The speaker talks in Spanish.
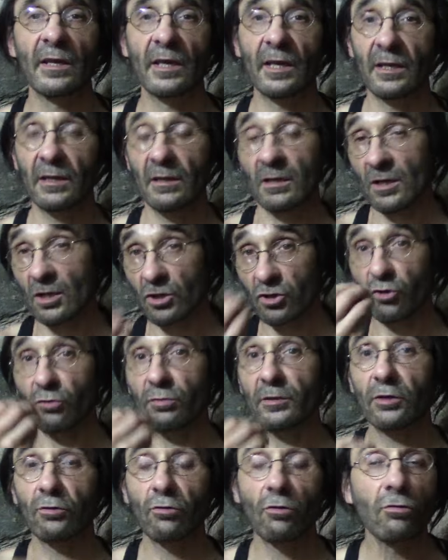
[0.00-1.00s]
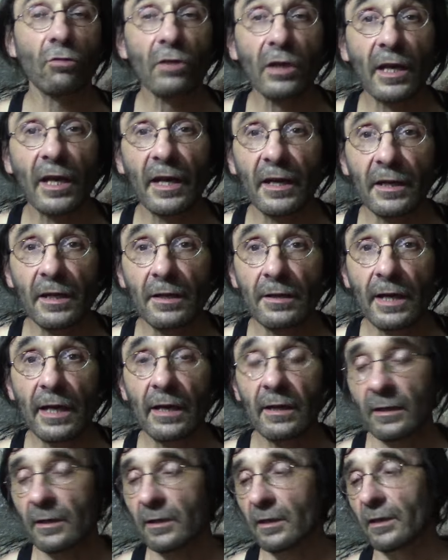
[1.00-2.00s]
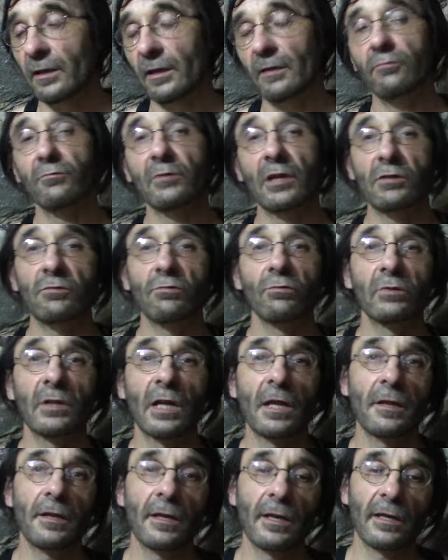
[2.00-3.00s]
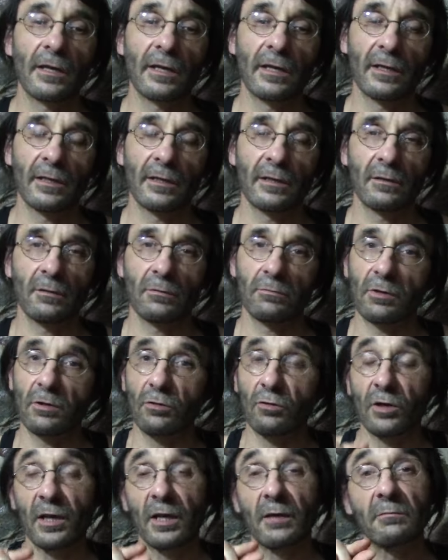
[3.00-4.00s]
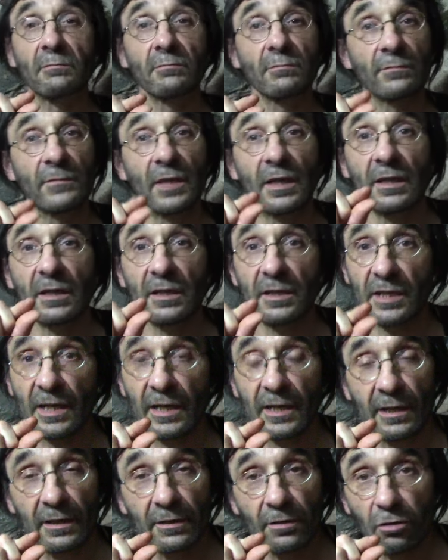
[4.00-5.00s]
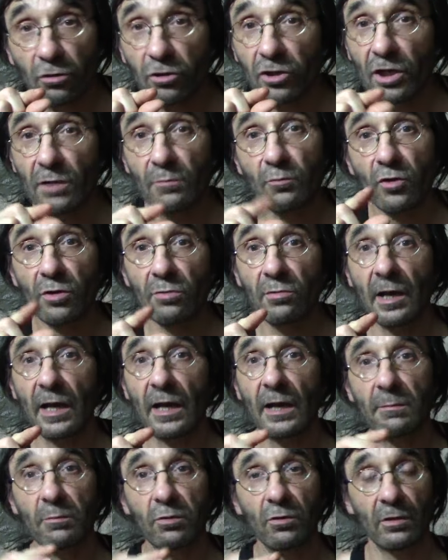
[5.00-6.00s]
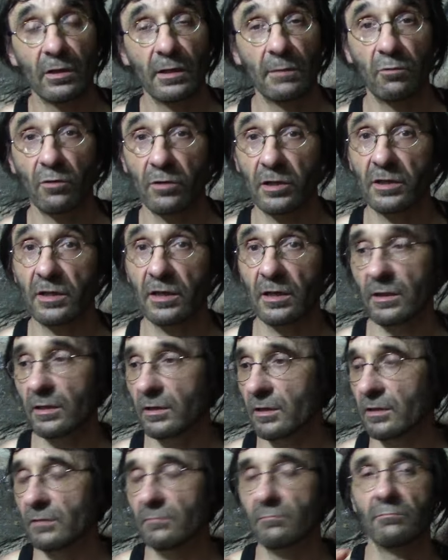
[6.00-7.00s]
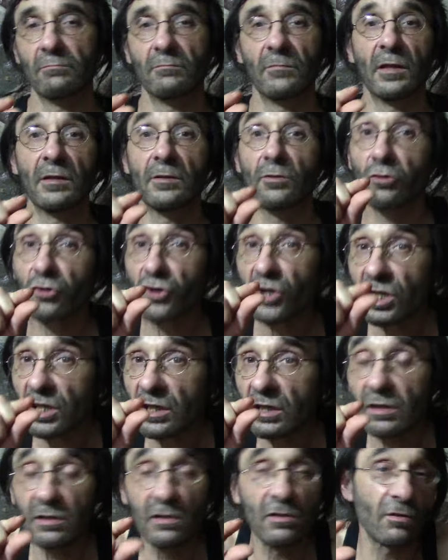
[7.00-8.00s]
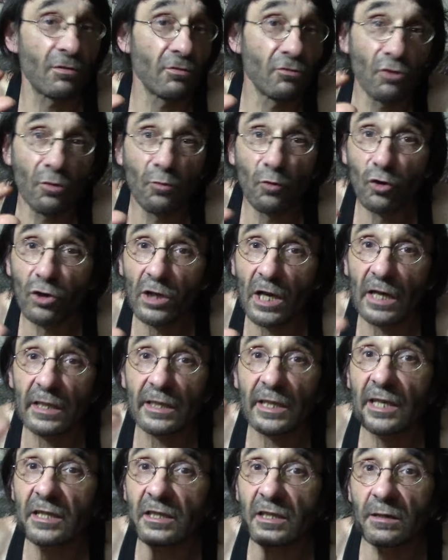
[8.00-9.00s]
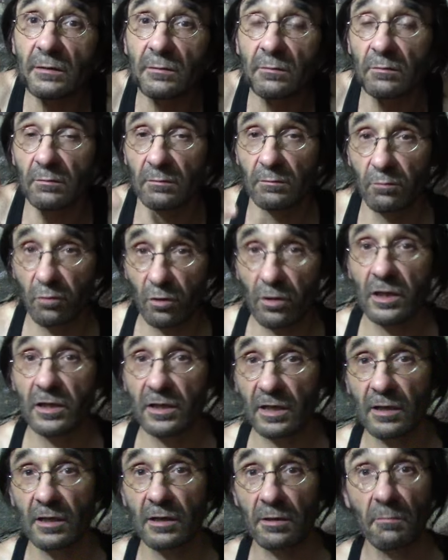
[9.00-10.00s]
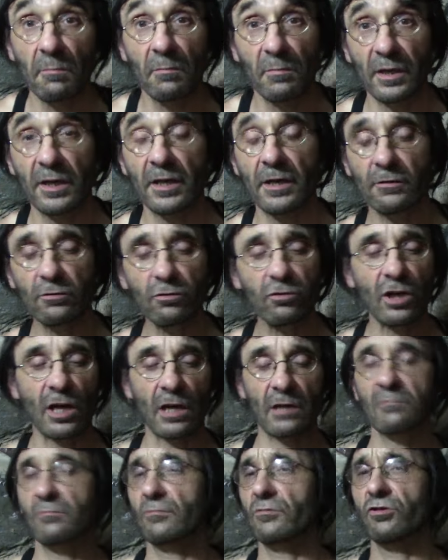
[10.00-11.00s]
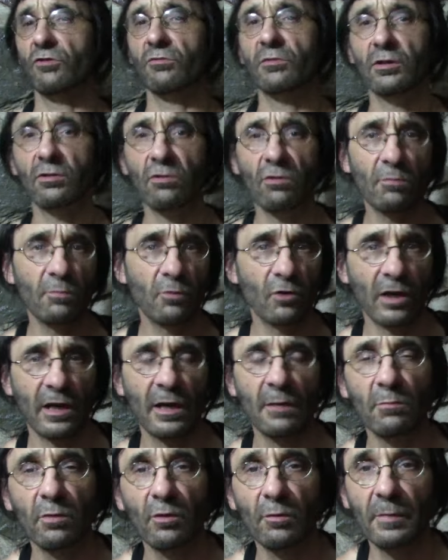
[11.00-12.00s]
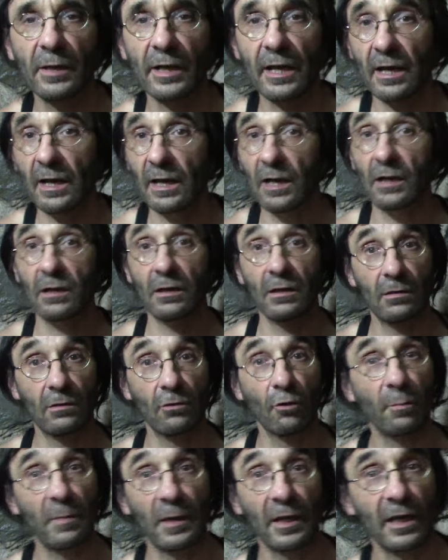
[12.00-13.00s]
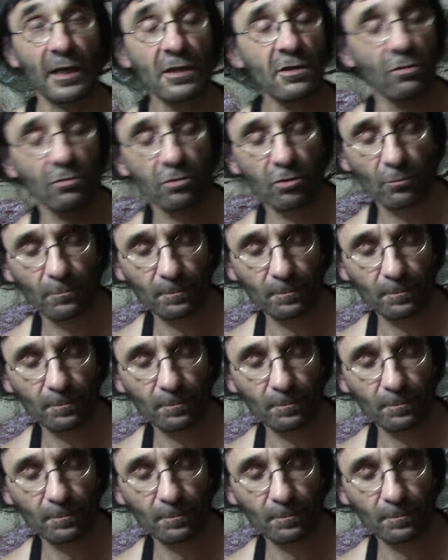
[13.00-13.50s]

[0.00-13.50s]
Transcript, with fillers: que sobre todo ingerida es una sustancia que bueno tiene que ser en dosis muy bajas porque puede ser en, dosis no muy altas puede ser venenosa, sobre todo por ejemplo para los pequeños.